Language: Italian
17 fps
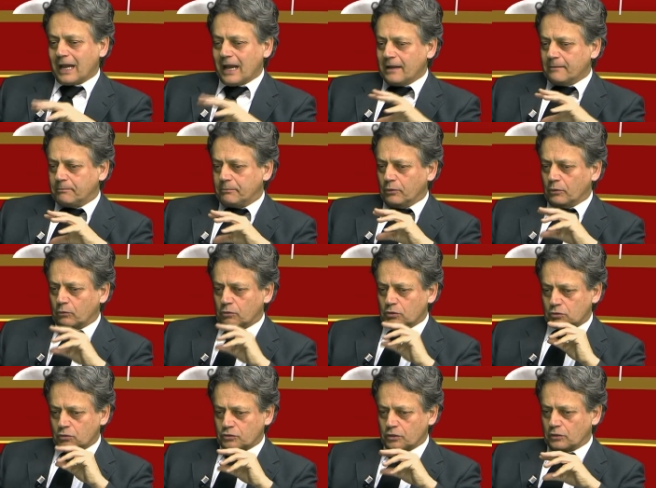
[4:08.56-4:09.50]
campo, in
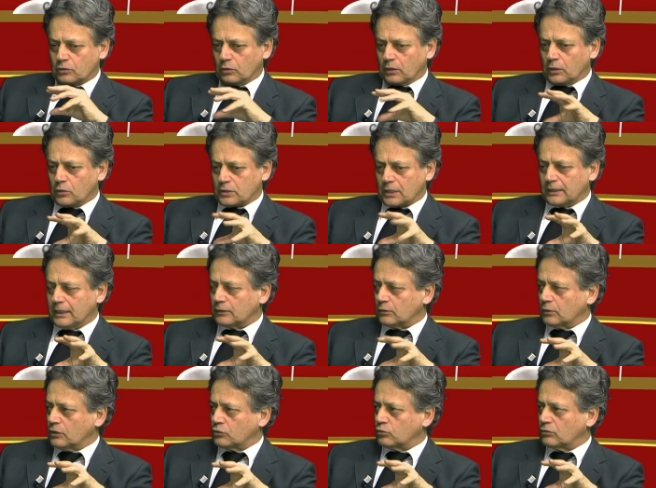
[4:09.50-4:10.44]
questo settore, lo sta
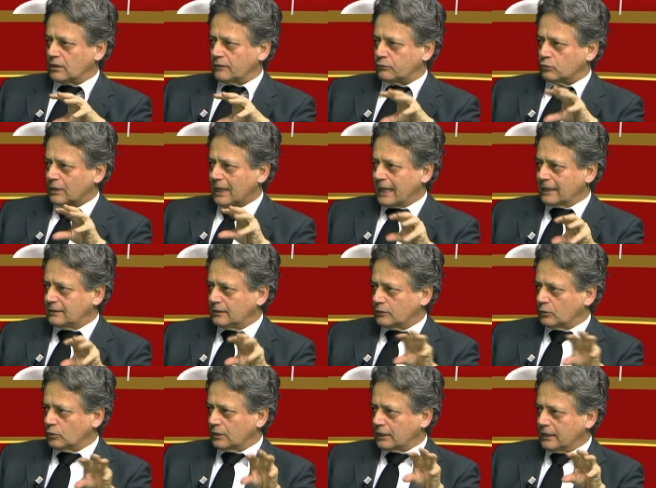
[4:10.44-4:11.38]
dando la Giunta
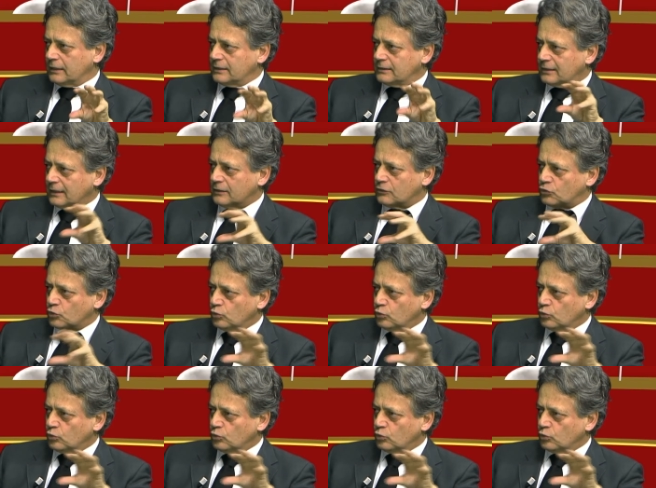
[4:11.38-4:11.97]
Fugatti che organizza le